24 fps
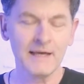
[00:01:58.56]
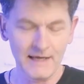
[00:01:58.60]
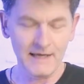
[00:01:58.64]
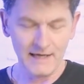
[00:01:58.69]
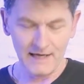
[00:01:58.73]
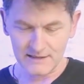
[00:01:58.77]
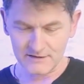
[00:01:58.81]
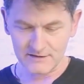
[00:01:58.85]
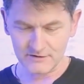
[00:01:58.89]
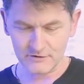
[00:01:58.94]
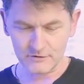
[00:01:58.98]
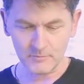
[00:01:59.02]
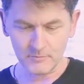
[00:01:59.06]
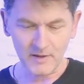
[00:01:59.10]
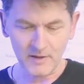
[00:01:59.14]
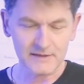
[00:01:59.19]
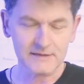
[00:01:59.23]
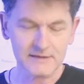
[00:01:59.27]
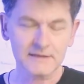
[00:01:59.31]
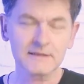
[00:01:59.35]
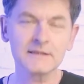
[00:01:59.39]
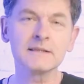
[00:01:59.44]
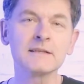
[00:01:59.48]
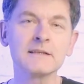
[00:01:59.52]
Also
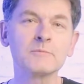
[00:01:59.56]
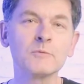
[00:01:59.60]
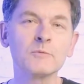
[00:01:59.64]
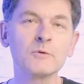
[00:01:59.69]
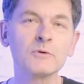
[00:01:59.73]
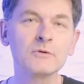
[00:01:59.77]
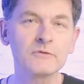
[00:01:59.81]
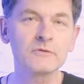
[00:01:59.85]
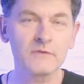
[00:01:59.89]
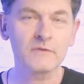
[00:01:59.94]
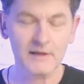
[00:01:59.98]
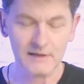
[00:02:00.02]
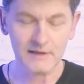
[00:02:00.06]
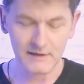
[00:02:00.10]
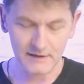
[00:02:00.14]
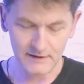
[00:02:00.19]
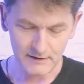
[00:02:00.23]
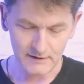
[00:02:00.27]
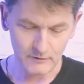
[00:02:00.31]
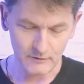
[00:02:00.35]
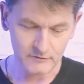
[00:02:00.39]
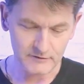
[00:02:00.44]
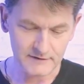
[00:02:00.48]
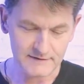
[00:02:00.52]
sobald ihr das
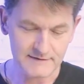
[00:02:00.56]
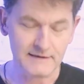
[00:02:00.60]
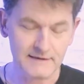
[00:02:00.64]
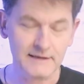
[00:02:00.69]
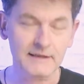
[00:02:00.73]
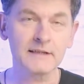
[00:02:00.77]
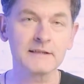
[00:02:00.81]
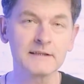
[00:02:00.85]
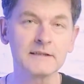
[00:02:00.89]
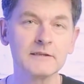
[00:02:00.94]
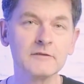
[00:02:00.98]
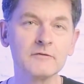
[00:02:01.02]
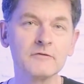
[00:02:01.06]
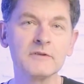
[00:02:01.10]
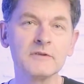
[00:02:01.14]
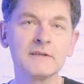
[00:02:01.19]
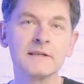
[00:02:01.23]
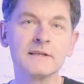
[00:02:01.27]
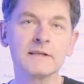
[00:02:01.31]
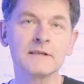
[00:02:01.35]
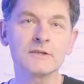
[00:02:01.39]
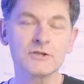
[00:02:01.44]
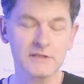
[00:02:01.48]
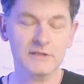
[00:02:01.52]
Modus-Wahlrad auf diese
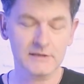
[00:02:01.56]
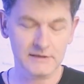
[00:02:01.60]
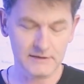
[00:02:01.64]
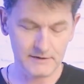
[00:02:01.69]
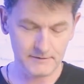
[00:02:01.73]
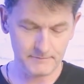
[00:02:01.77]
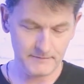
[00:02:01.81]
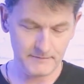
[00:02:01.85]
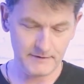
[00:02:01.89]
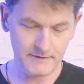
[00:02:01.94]
Kreativfilter gestellt habt,